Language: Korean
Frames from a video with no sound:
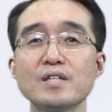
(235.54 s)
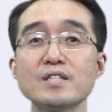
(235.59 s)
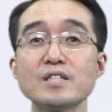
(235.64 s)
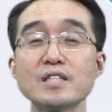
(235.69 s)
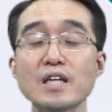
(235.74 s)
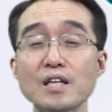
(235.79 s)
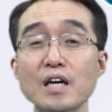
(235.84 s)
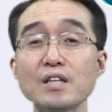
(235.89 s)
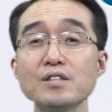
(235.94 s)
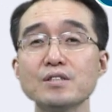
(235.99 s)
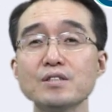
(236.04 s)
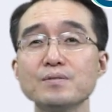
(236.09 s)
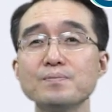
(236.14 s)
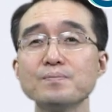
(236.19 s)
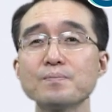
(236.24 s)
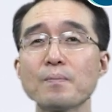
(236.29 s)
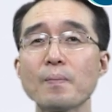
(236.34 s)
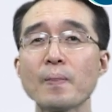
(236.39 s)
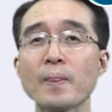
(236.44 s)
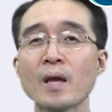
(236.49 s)
사단은
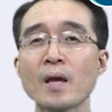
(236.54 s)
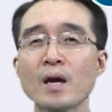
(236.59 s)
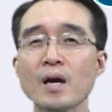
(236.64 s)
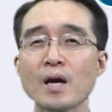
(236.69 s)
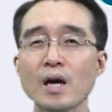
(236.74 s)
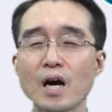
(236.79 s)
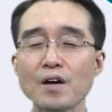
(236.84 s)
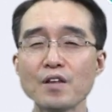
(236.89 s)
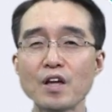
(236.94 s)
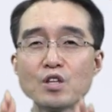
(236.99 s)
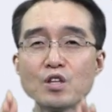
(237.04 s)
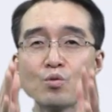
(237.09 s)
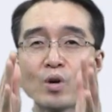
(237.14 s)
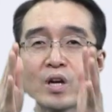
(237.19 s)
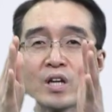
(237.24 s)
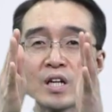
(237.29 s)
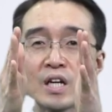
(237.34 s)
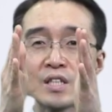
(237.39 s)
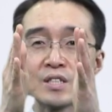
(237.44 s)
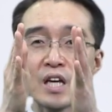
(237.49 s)
하나님과
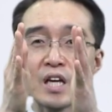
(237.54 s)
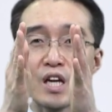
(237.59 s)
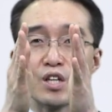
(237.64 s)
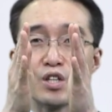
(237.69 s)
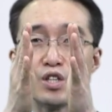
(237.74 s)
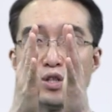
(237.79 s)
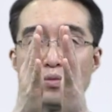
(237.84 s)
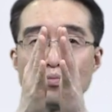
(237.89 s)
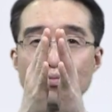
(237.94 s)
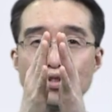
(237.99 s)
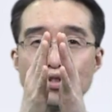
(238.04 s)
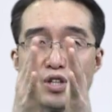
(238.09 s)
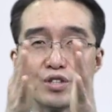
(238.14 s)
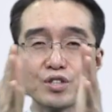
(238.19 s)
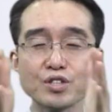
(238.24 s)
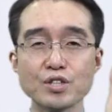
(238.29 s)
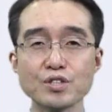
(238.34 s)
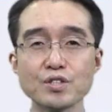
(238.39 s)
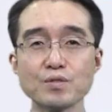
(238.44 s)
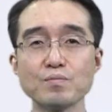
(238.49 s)
인간 사이를
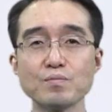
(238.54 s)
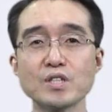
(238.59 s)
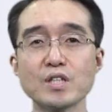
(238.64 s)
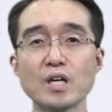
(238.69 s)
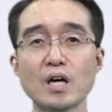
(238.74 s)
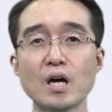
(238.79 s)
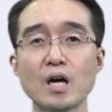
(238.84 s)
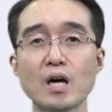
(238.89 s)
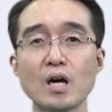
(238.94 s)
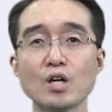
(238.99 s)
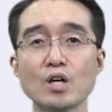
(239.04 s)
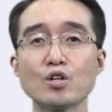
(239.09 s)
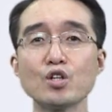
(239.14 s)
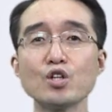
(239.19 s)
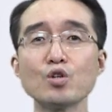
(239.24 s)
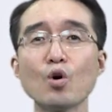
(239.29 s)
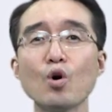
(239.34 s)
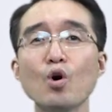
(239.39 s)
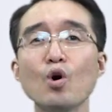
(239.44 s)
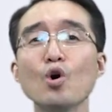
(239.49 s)
분열시켰습니다.
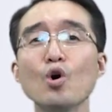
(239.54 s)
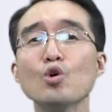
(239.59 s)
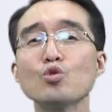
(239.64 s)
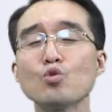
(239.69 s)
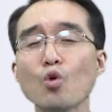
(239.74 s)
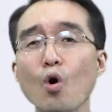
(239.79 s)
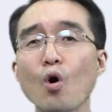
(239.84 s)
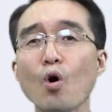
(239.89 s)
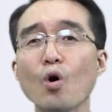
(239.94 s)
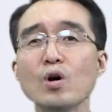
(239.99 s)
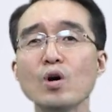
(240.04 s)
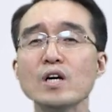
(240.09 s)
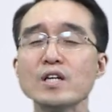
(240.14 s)
그리고 또